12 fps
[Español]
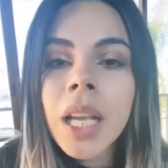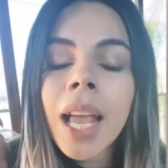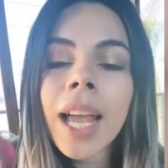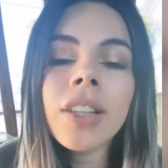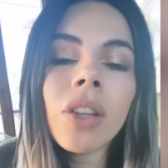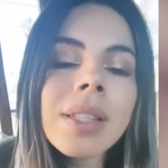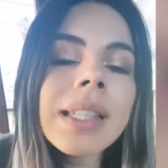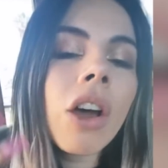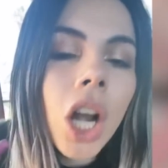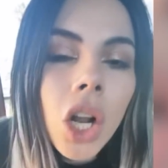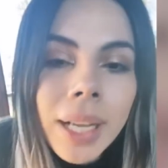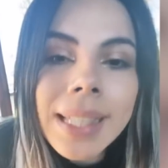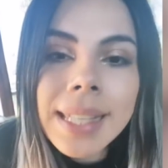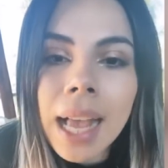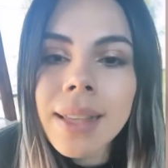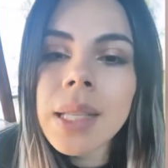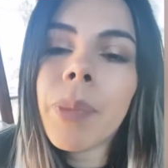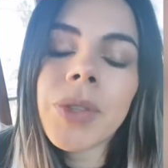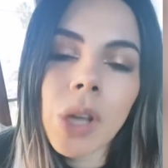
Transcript: Entonces ahora lo que se hace, pues